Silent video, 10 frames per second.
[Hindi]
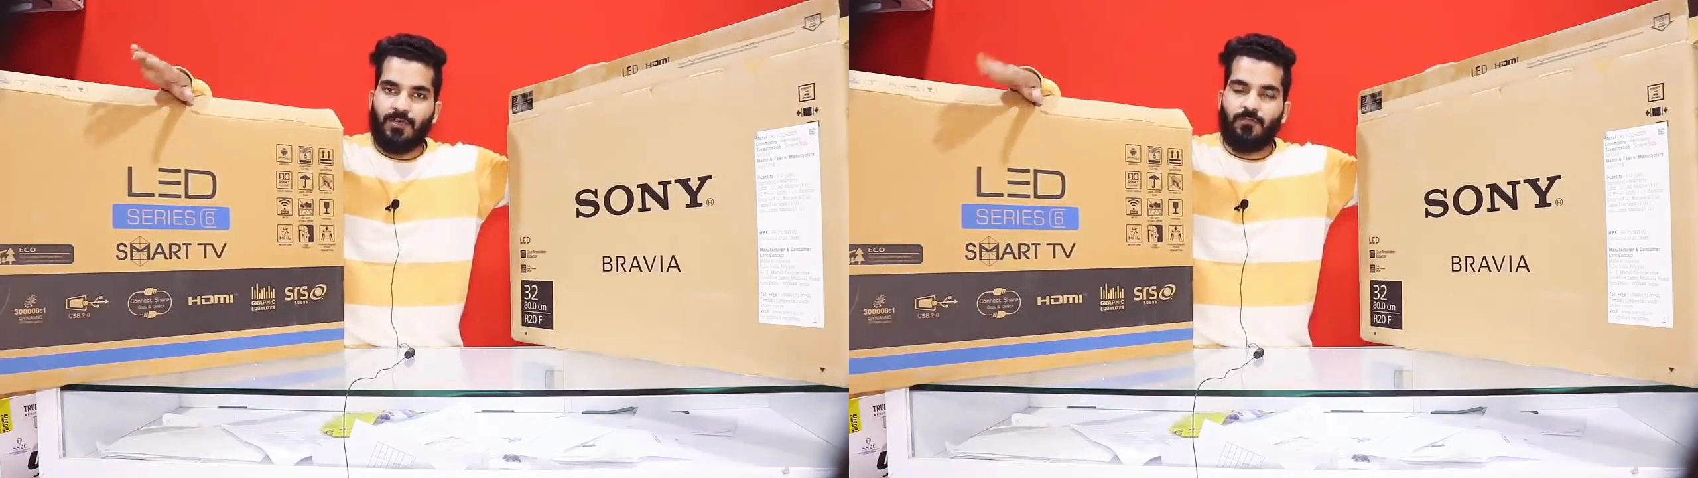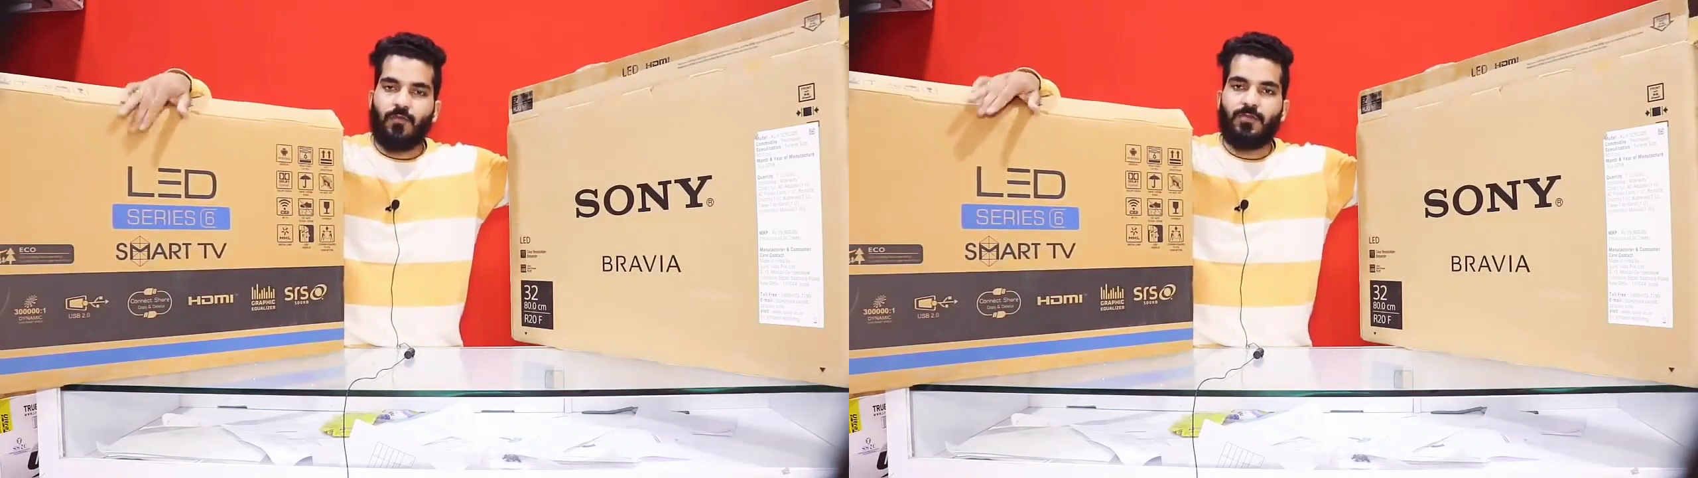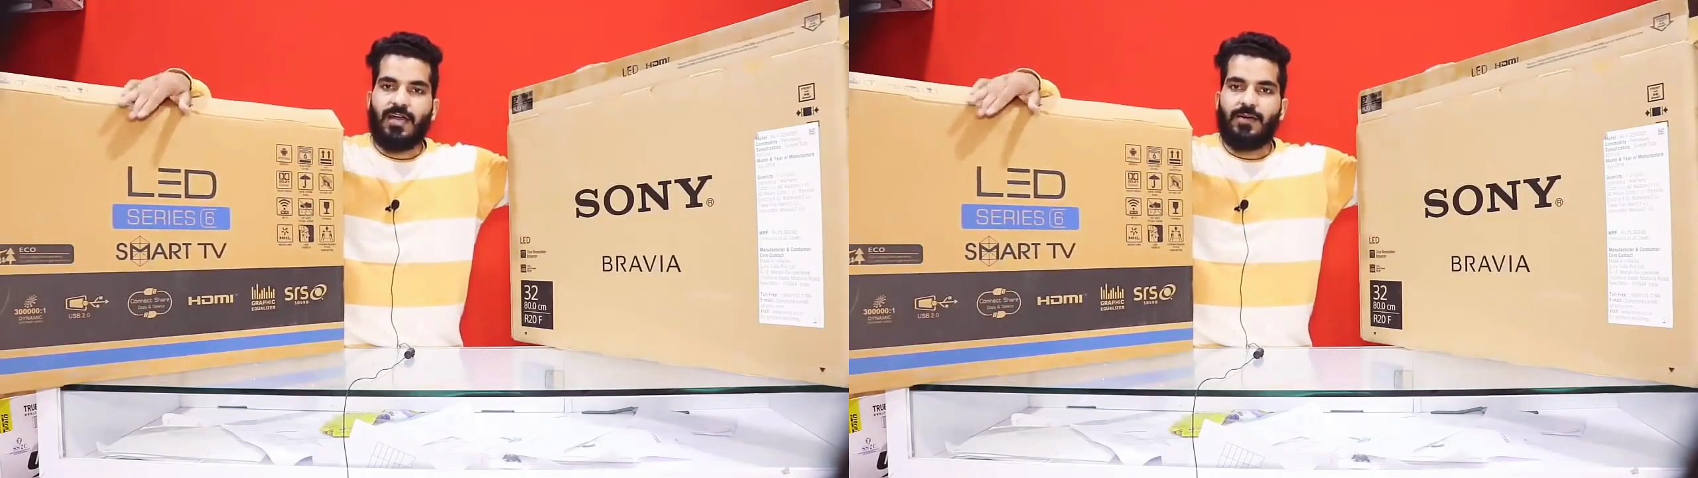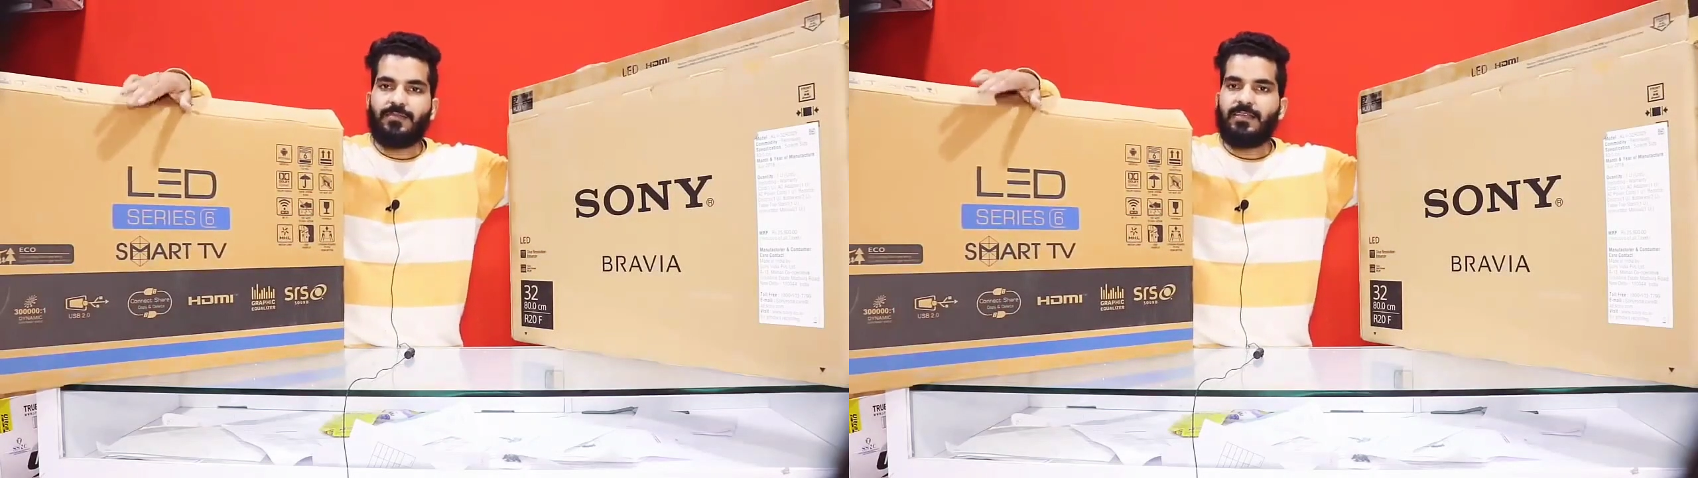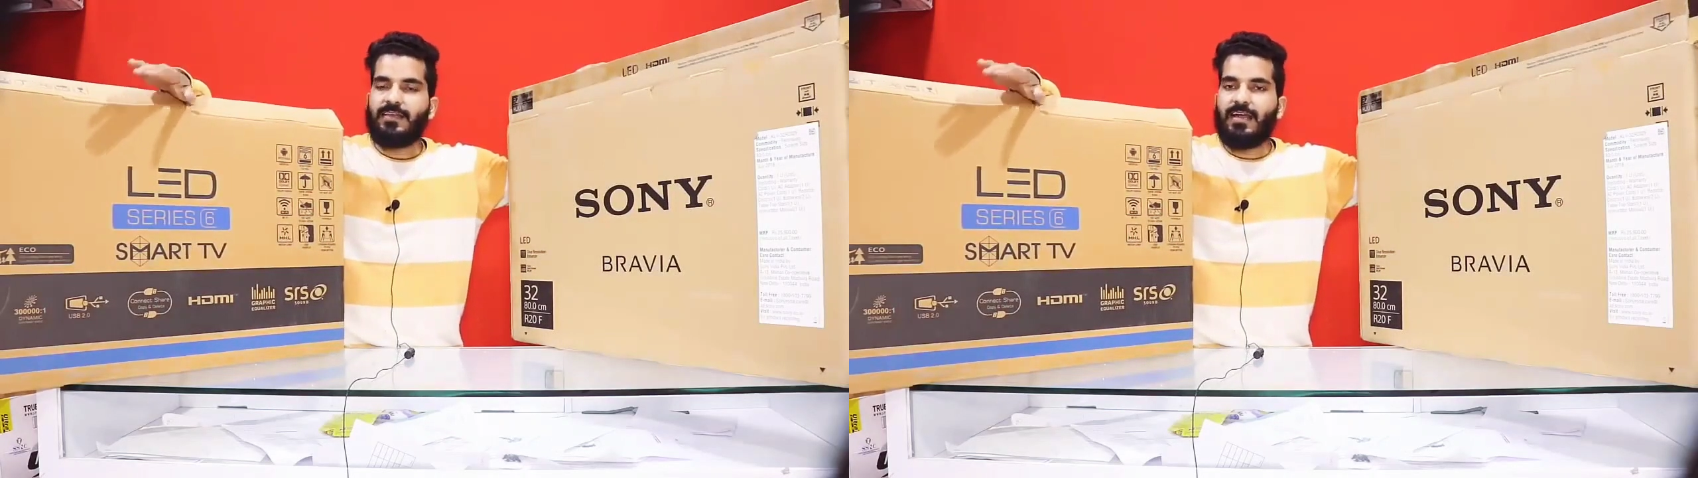वो भी आप
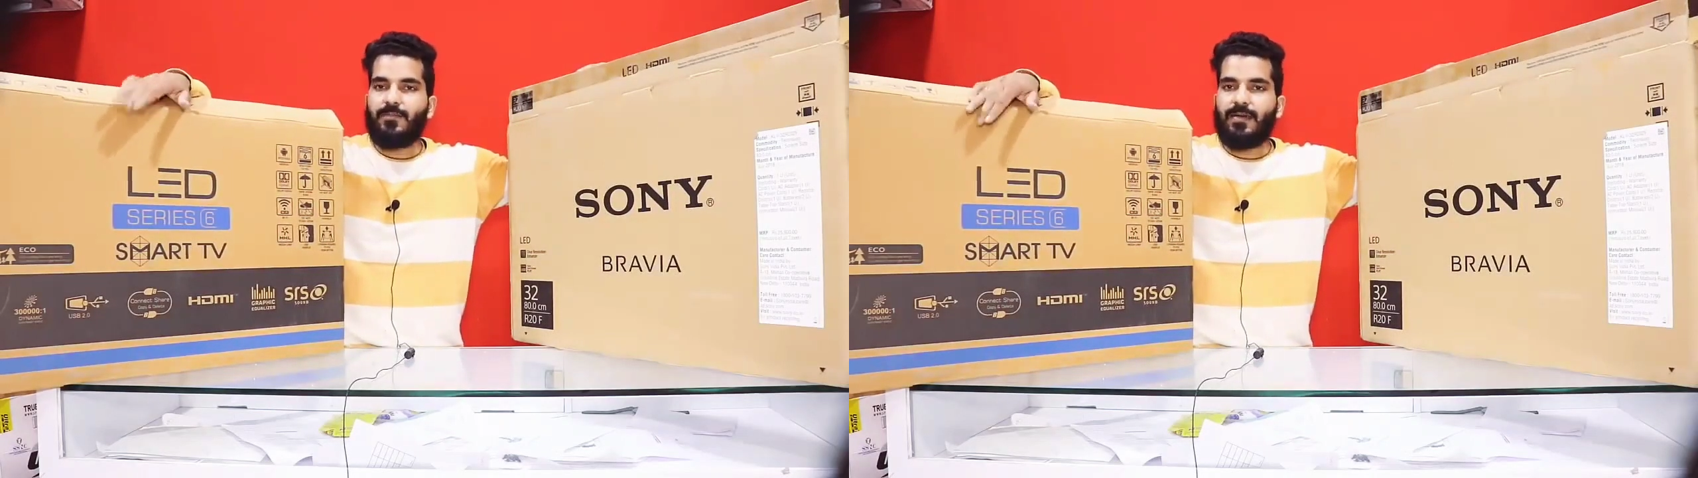नहीं निकाल